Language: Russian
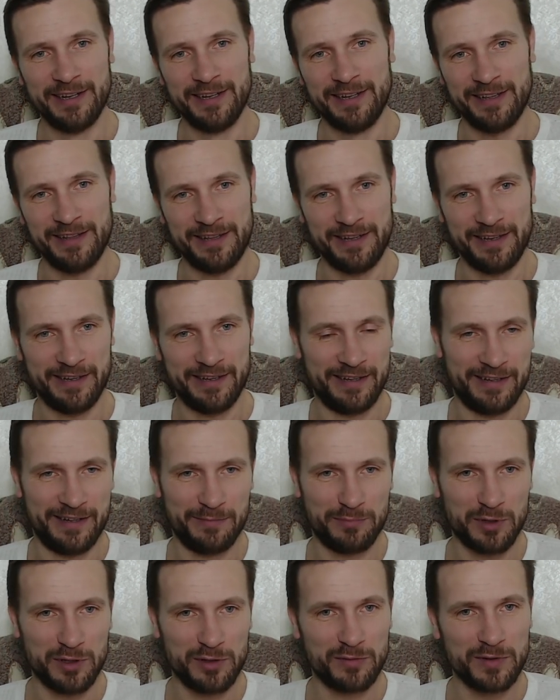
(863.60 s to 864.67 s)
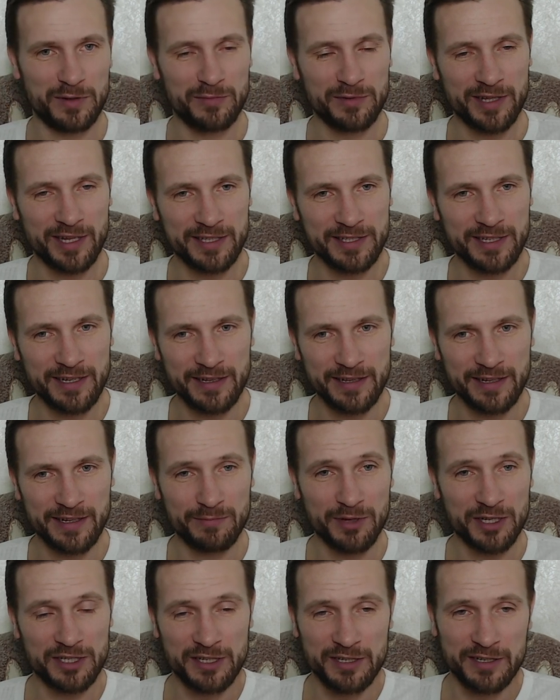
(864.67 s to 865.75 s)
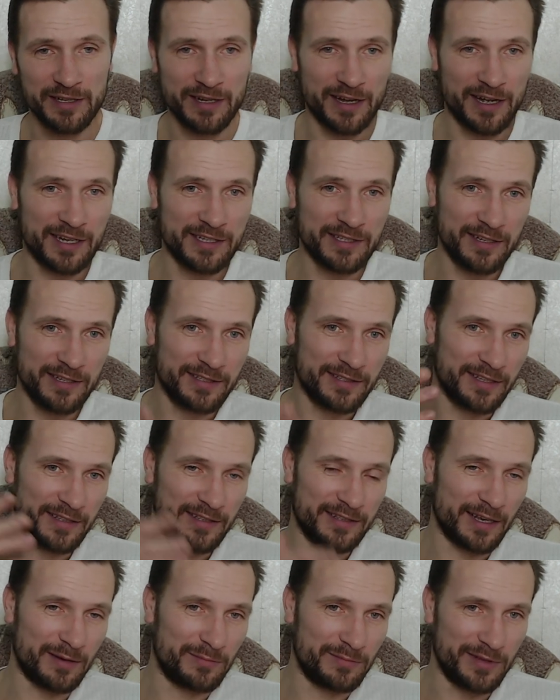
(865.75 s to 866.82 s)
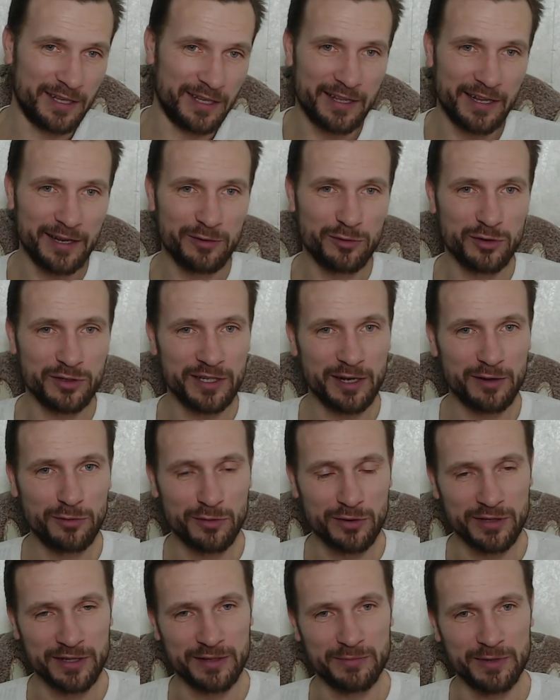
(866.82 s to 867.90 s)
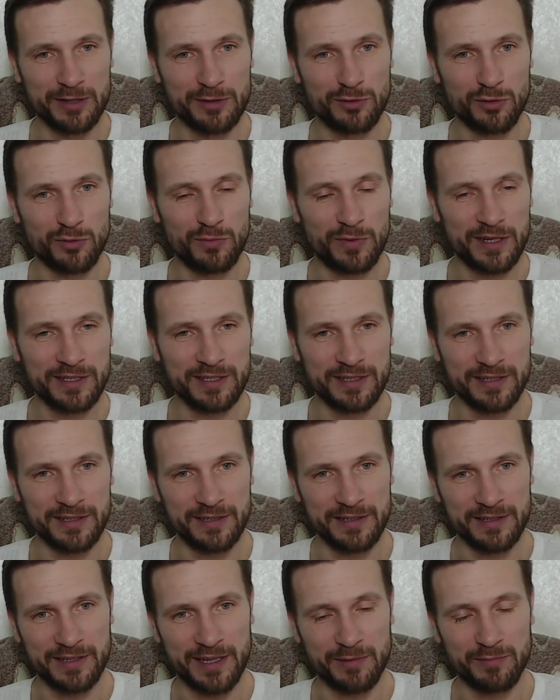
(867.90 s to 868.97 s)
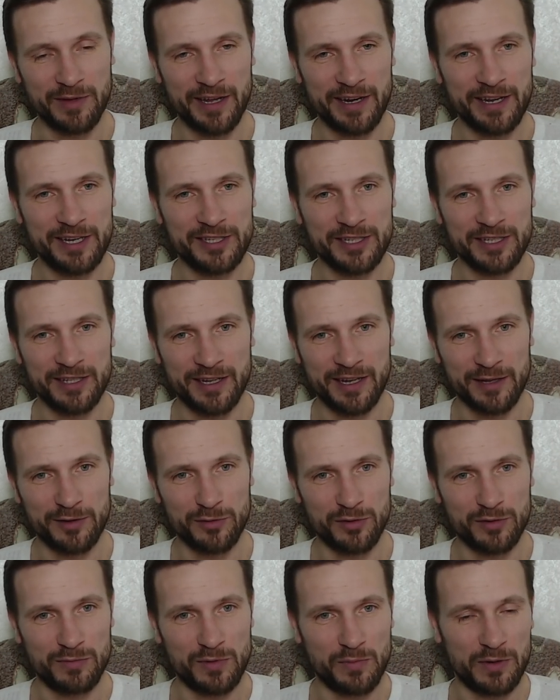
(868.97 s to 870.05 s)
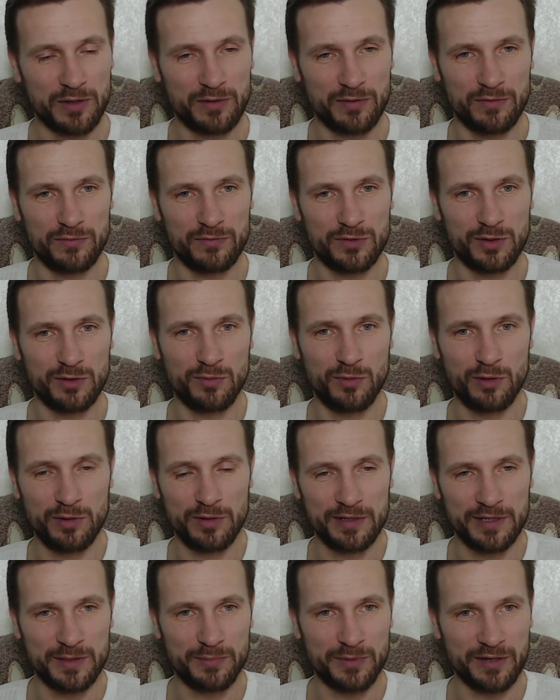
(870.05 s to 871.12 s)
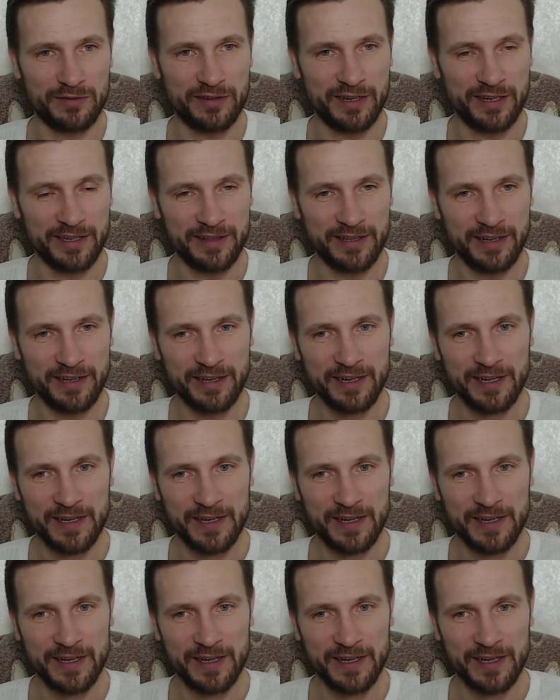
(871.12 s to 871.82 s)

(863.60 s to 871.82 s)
Да, потом на мотоциклах и машинах оказалось-то там недалеко за городом, это турбаза э, там на речке, на которой мы потом всю молодость провели, да.